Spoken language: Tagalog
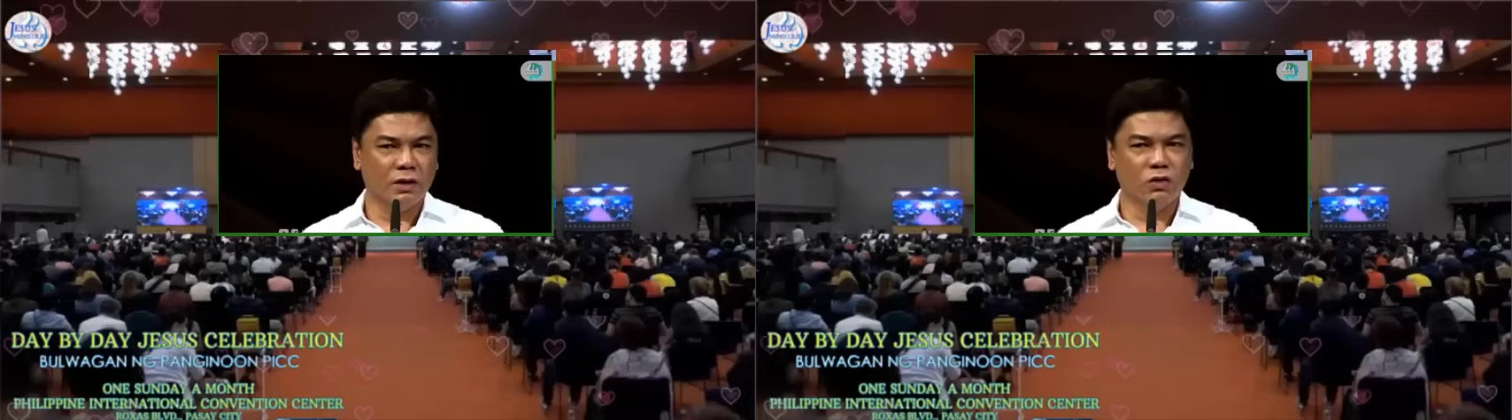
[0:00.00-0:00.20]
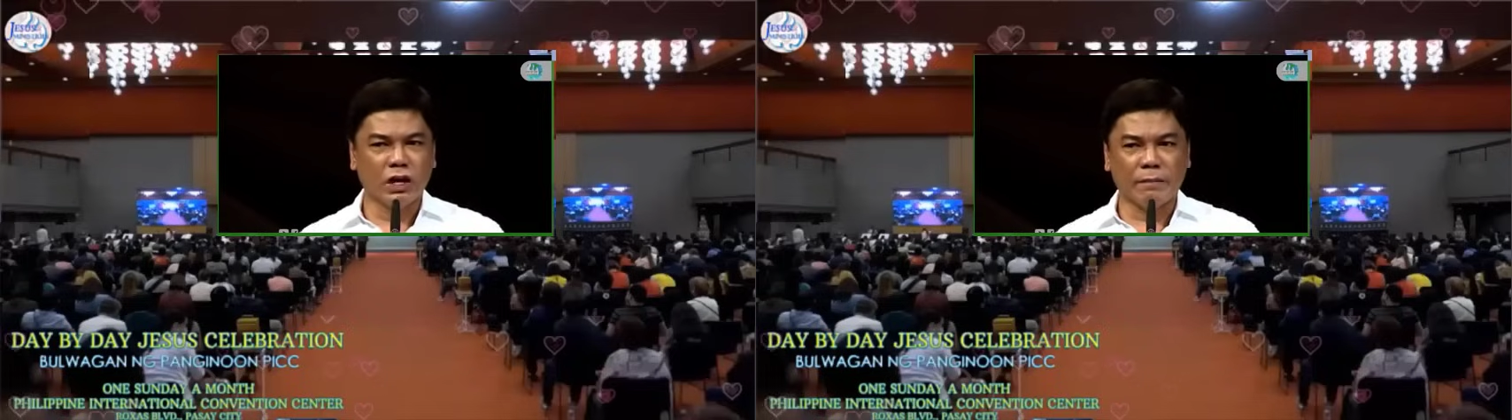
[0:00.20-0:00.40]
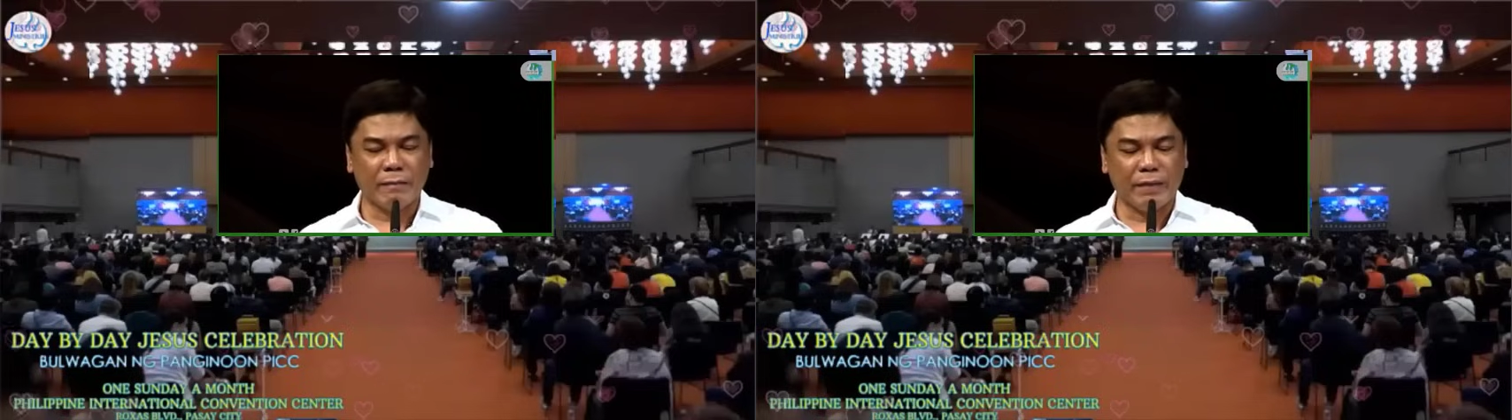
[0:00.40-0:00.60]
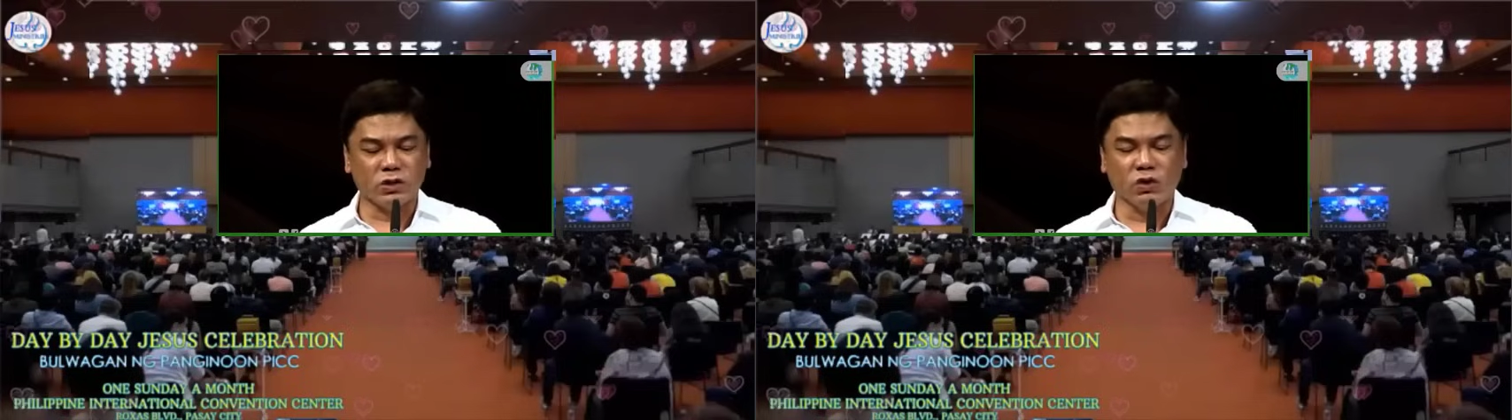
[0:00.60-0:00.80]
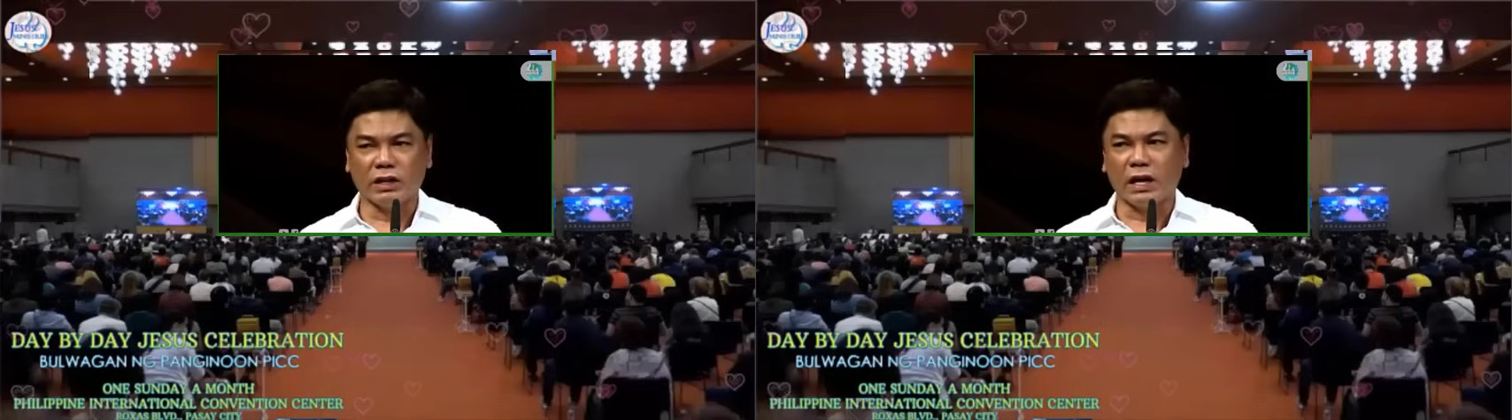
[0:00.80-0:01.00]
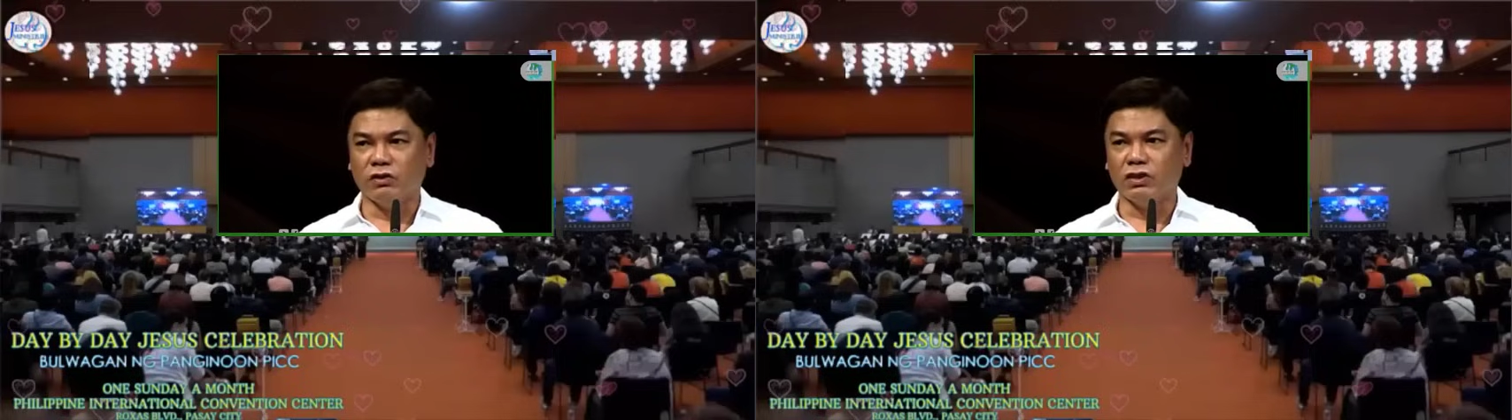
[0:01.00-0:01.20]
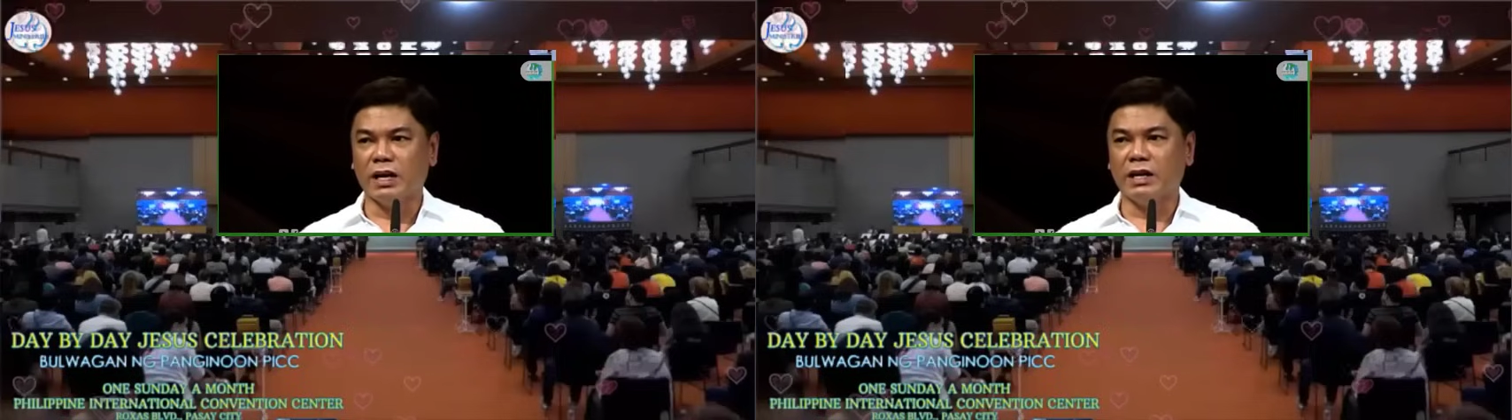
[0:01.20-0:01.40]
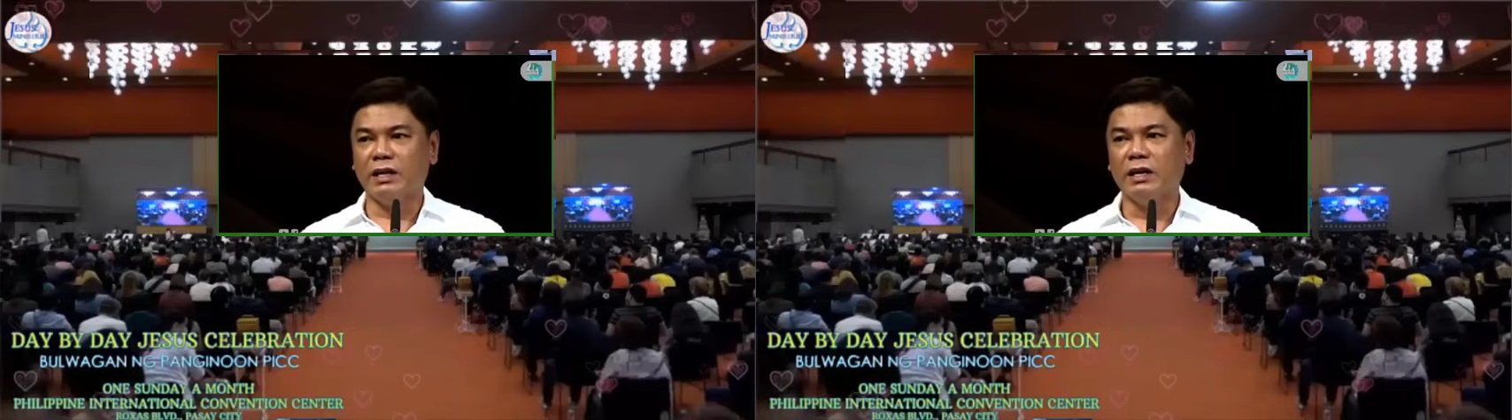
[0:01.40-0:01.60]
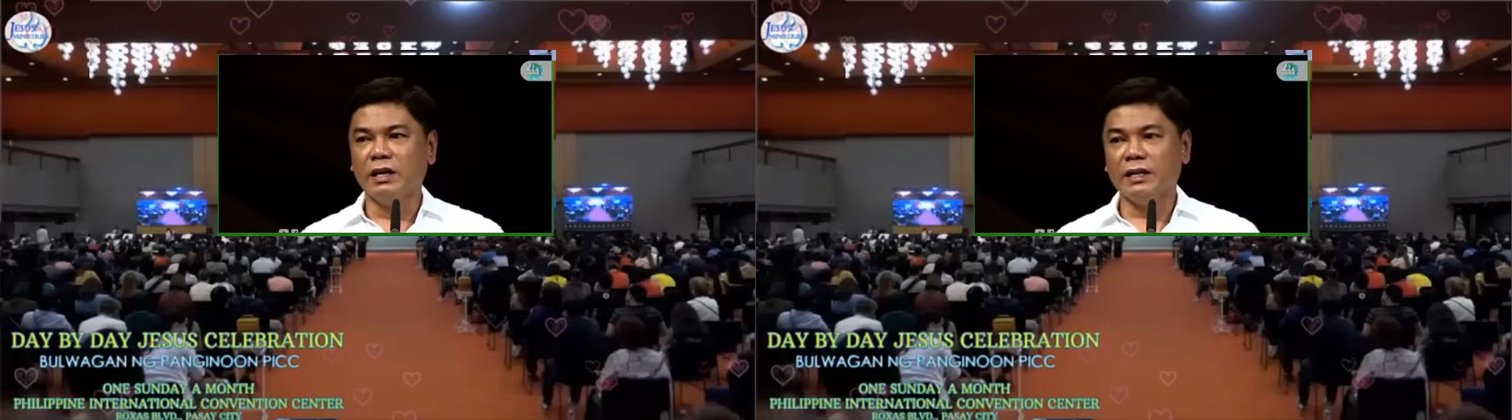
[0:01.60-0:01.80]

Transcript: kung nagpapasoon tayo niyan